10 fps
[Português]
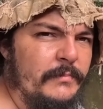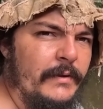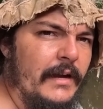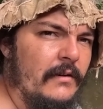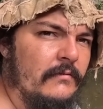de
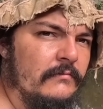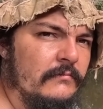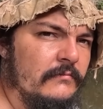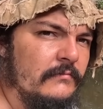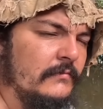piau.
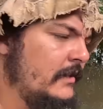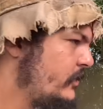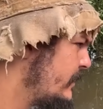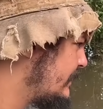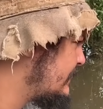Uma
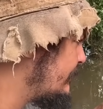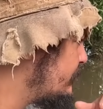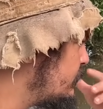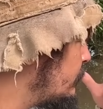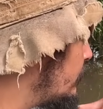antiga
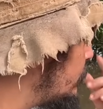serva de uma